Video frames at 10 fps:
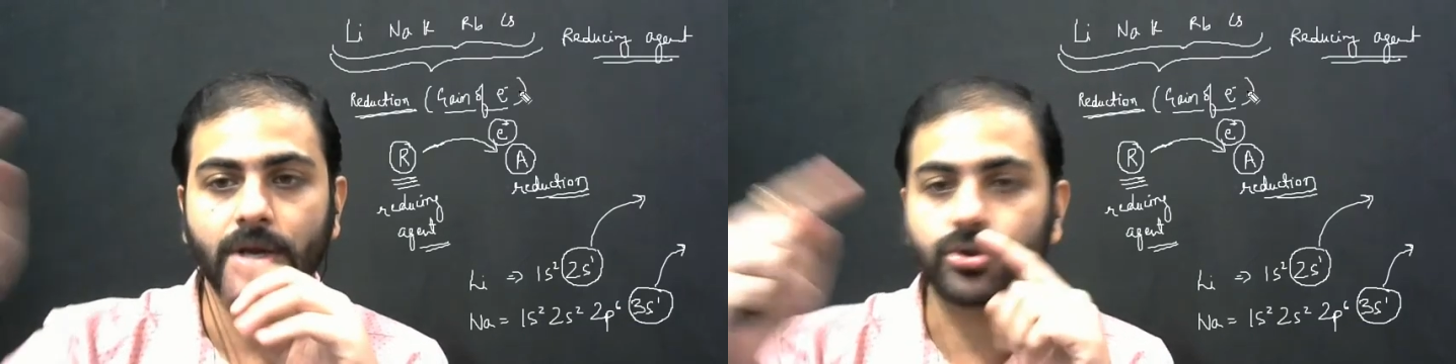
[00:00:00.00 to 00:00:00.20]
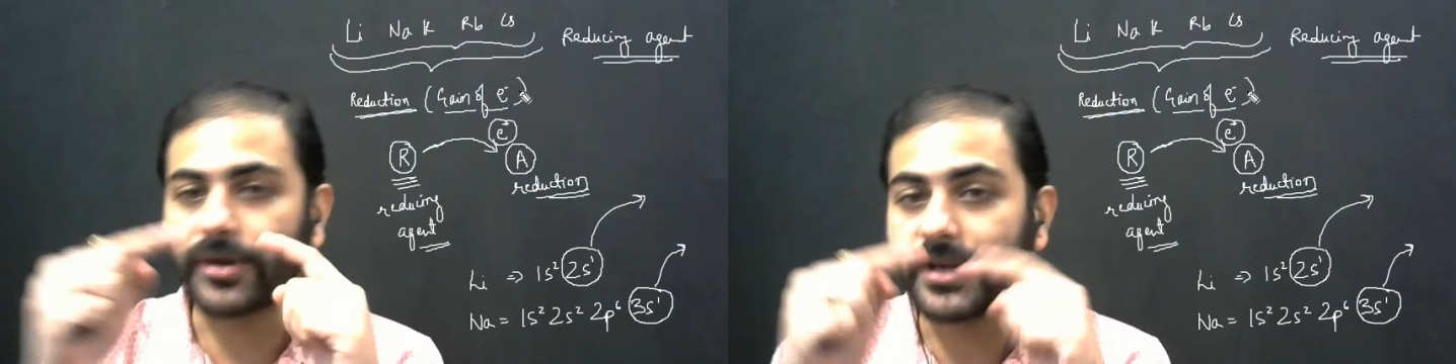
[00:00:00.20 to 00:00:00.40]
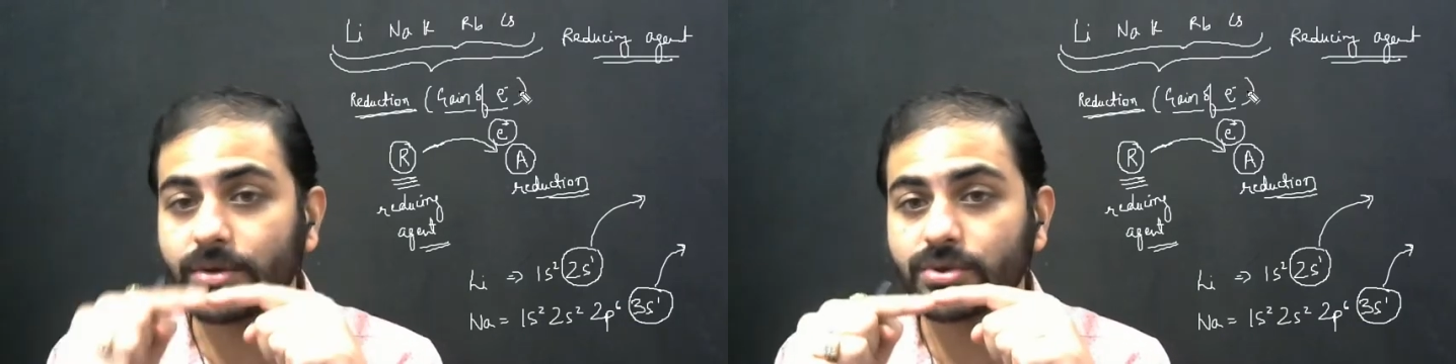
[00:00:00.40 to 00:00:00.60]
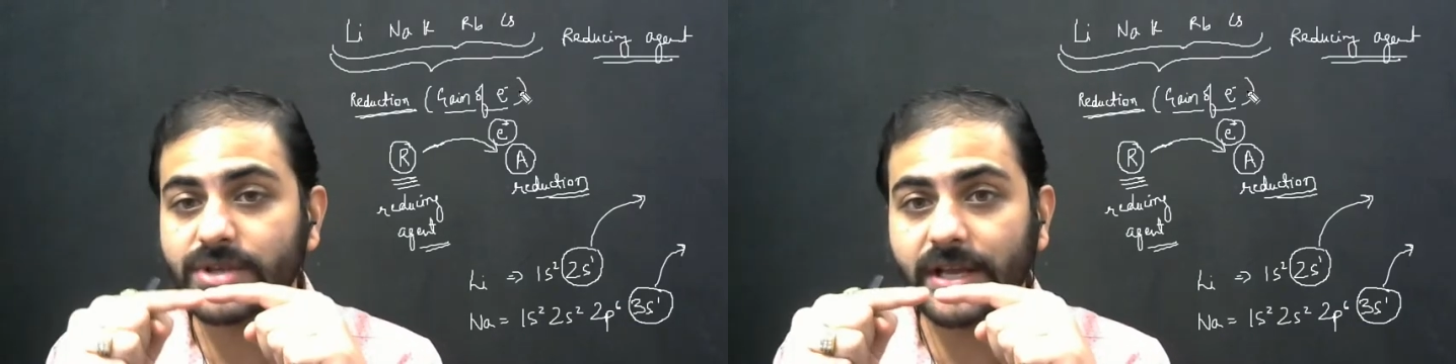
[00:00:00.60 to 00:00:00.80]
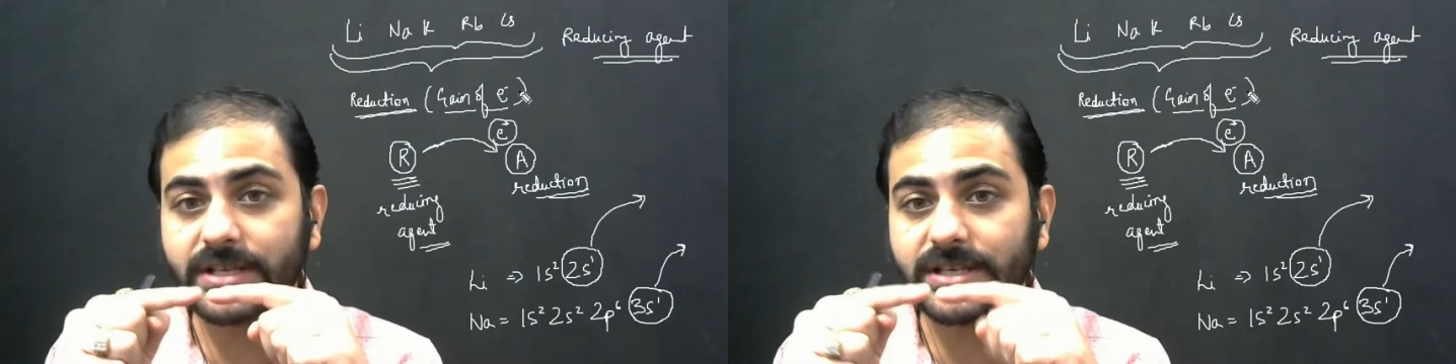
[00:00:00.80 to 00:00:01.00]
तो
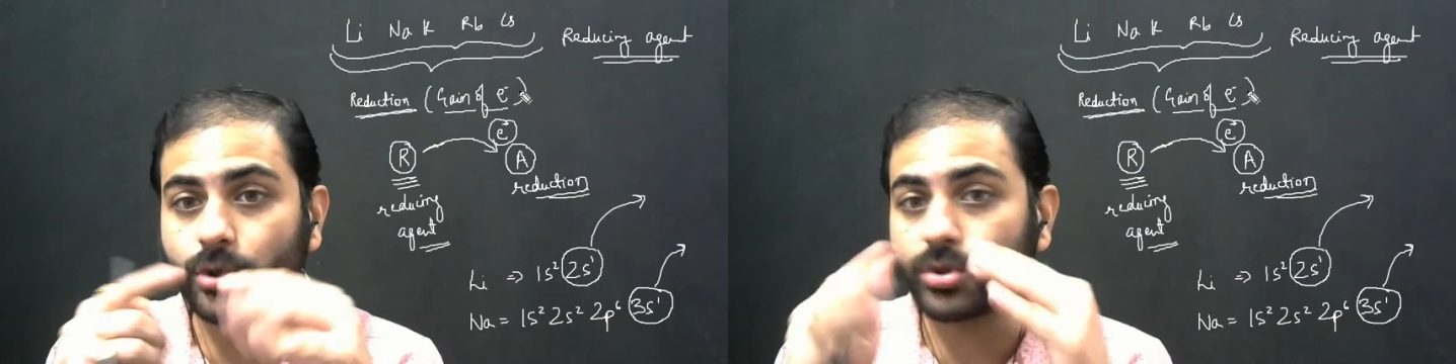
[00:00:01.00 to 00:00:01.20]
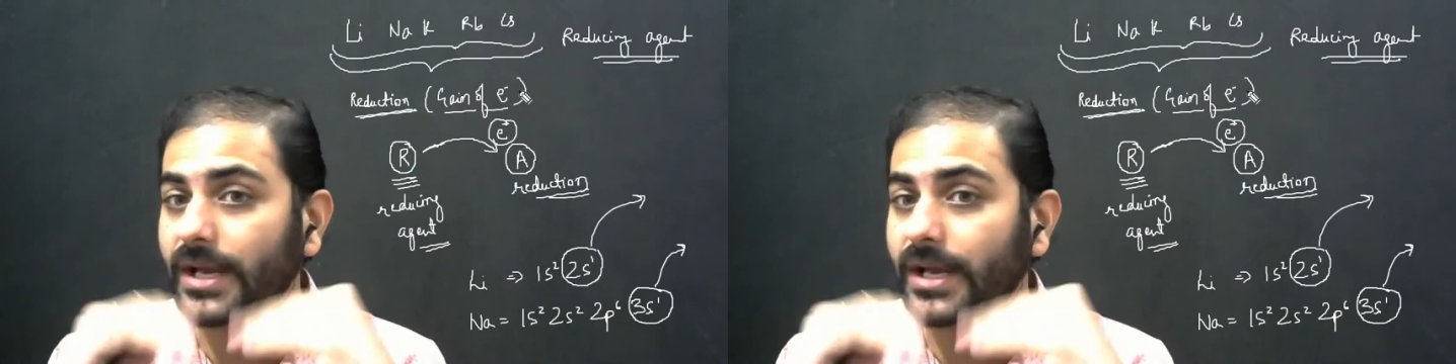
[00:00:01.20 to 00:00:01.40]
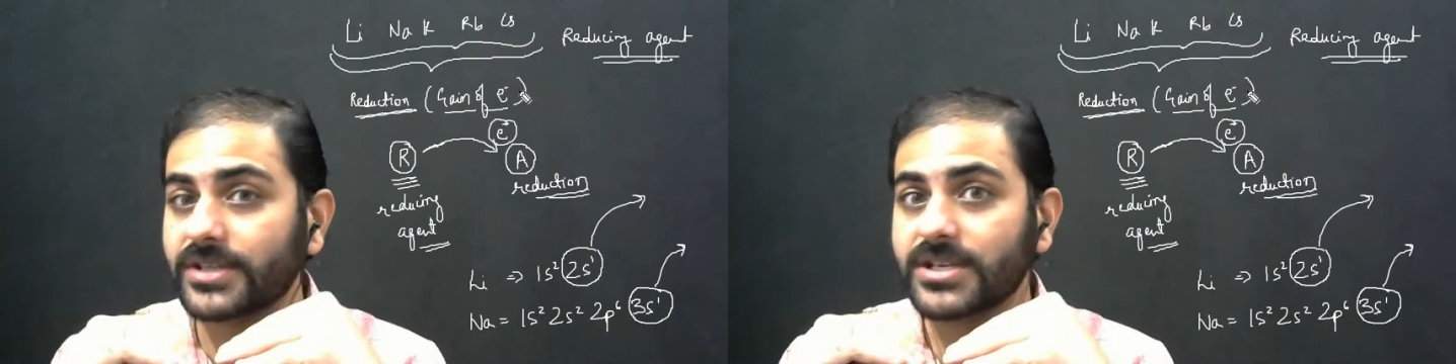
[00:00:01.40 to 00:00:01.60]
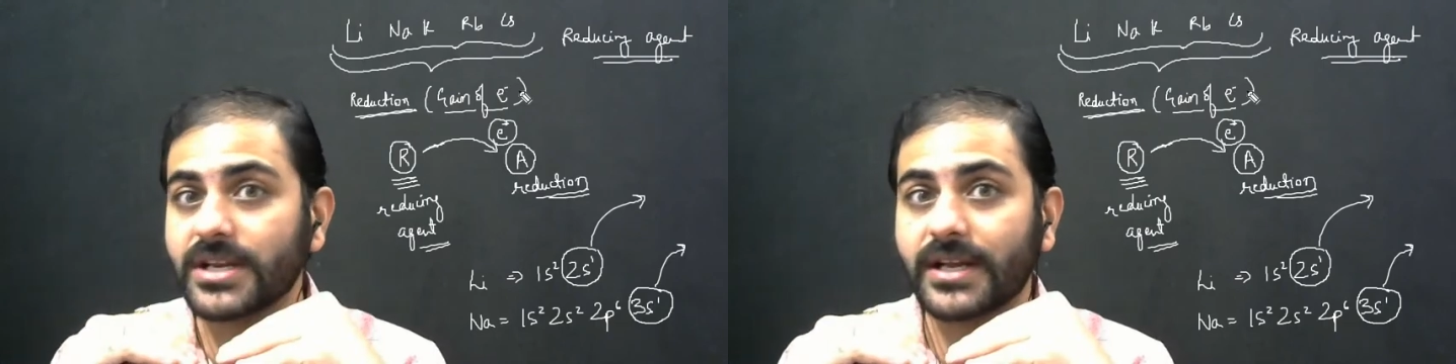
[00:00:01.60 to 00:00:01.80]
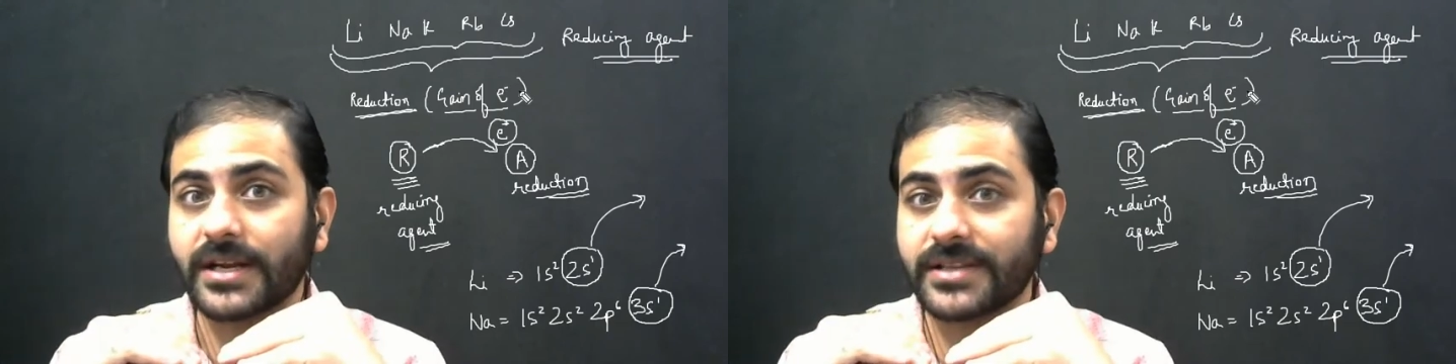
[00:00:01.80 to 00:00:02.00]
रिड्यूसिंग एजेंट खुद का रिडक्शन
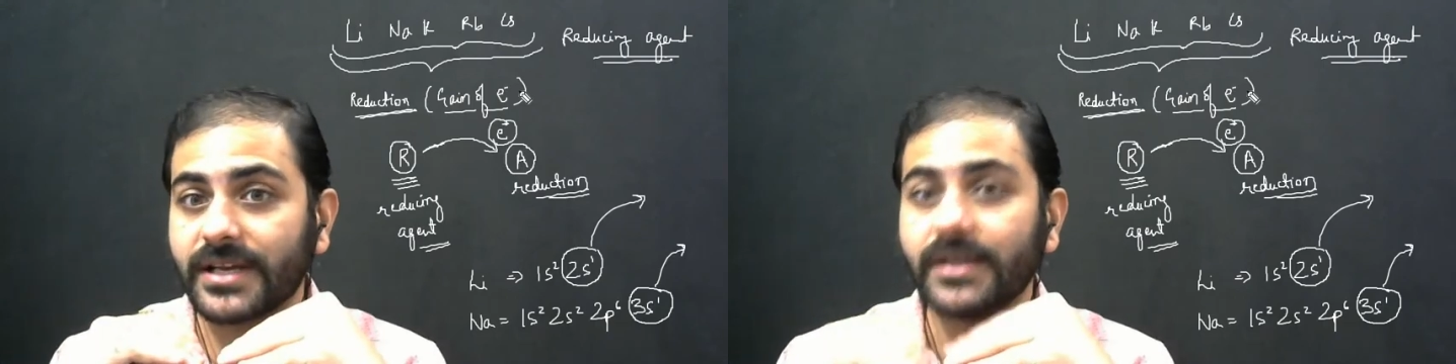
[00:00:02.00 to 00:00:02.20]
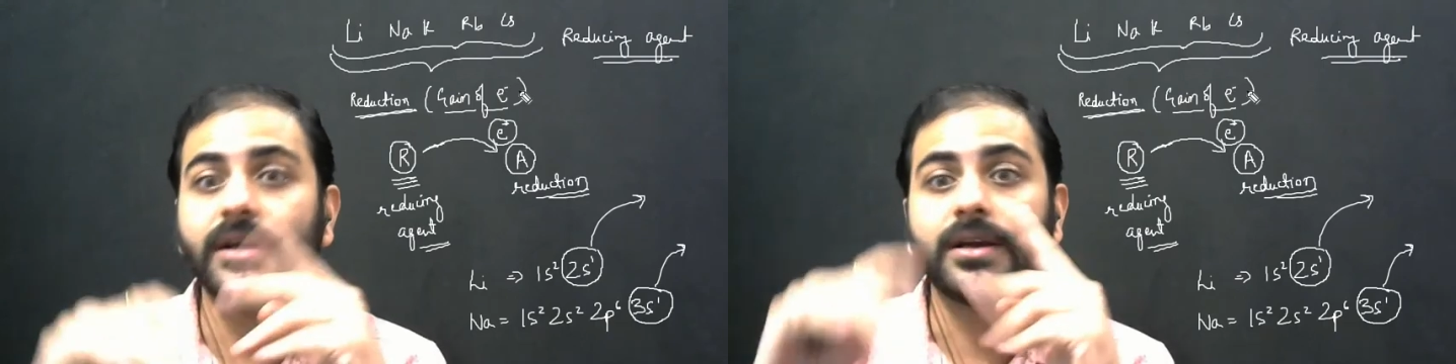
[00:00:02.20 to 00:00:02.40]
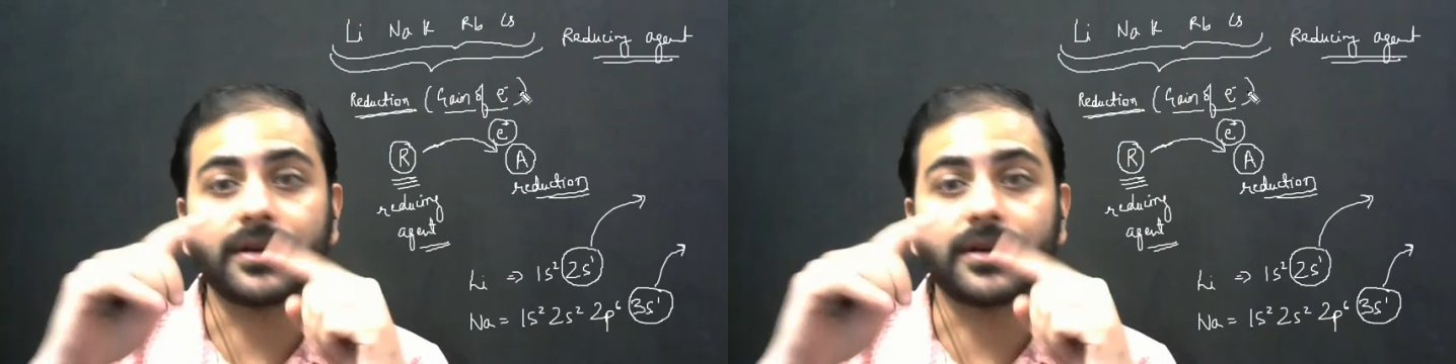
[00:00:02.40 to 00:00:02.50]
नहीं करता है